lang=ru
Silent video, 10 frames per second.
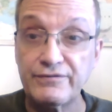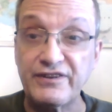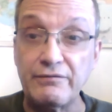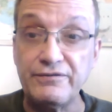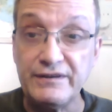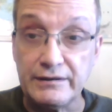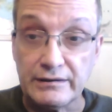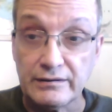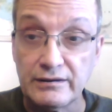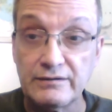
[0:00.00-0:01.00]
в
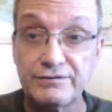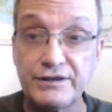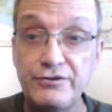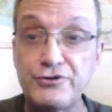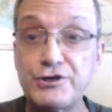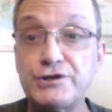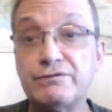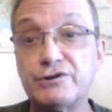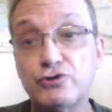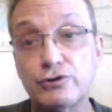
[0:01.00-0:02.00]
Софии в
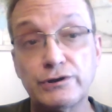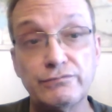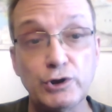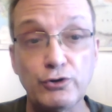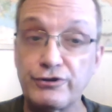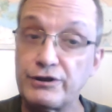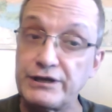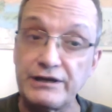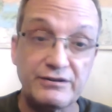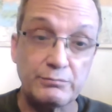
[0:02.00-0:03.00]

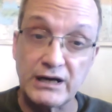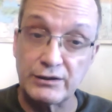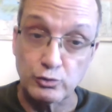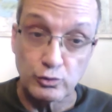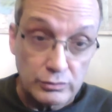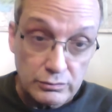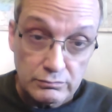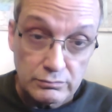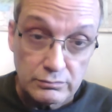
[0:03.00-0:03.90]
1993 году